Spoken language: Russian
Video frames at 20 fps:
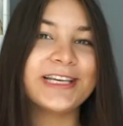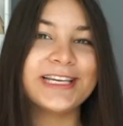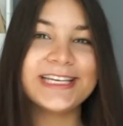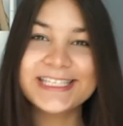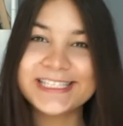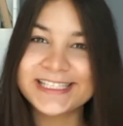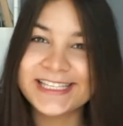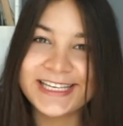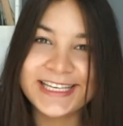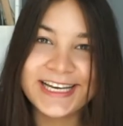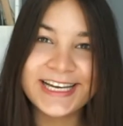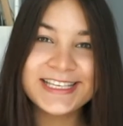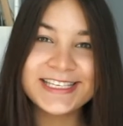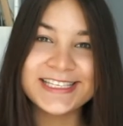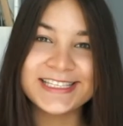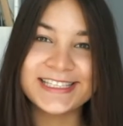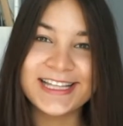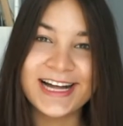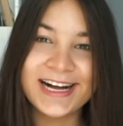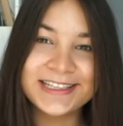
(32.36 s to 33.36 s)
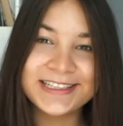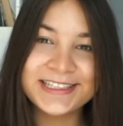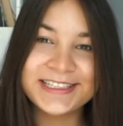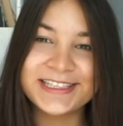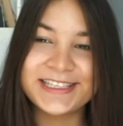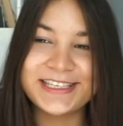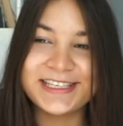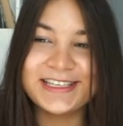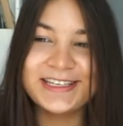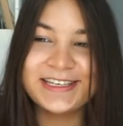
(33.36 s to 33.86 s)
лично я не знала,
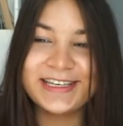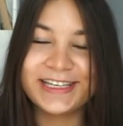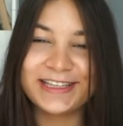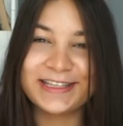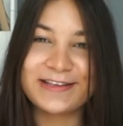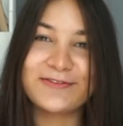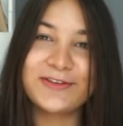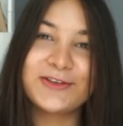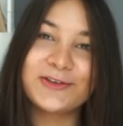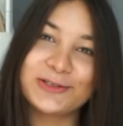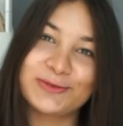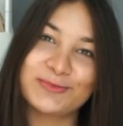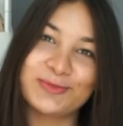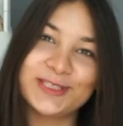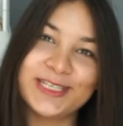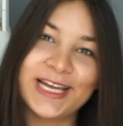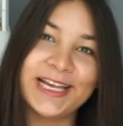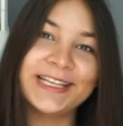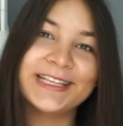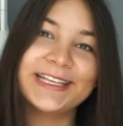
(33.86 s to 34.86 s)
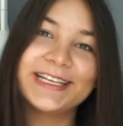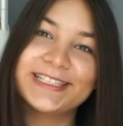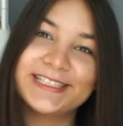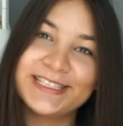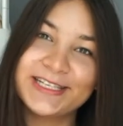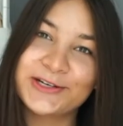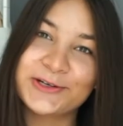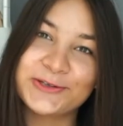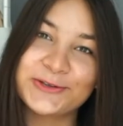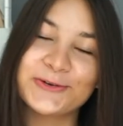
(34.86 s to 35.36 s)
и это видео специально для
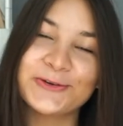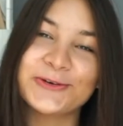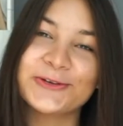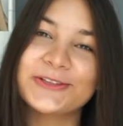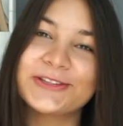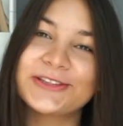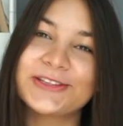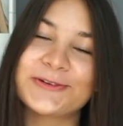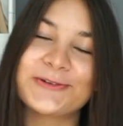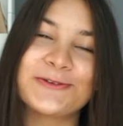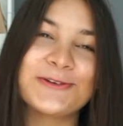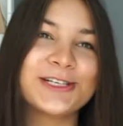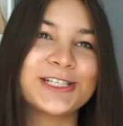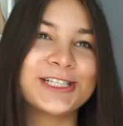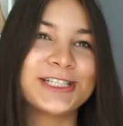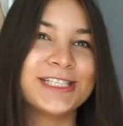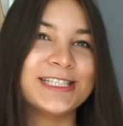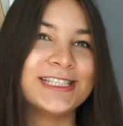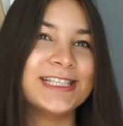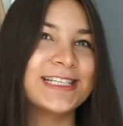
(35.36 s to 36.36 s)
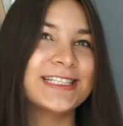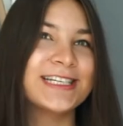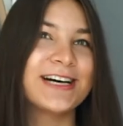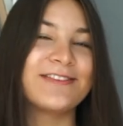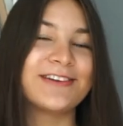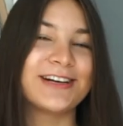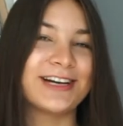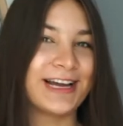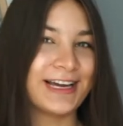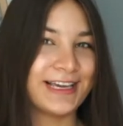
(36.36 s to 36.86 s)
тех, кто такой же
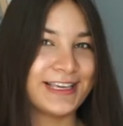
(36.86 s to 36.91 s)
динозавр, как